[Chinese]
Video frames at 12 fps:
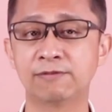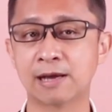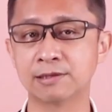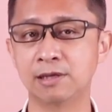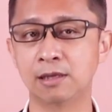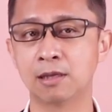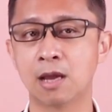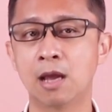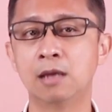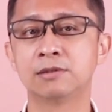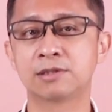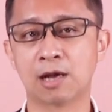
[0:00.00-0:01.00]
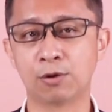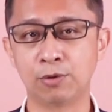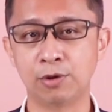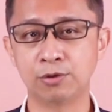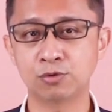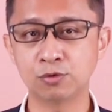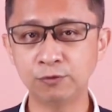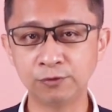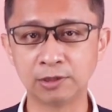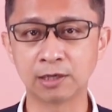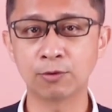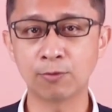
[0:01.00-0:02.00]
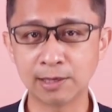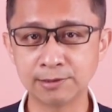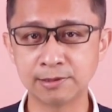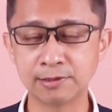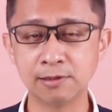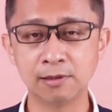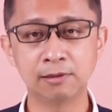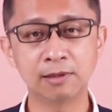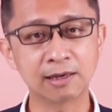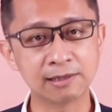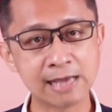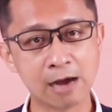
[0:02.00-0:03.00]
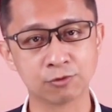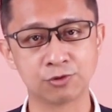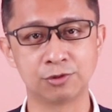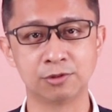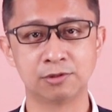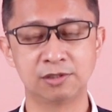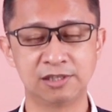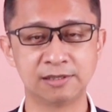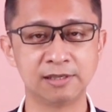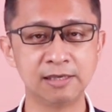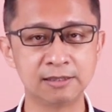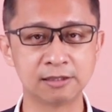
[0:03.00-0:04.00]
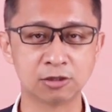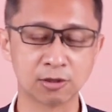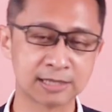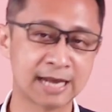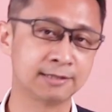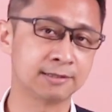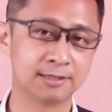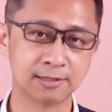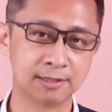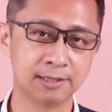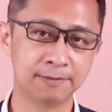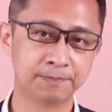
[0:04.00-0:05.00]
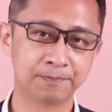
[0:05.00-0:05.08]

发现，找回舒服的关系那个钥匙，其实一直都在你心里。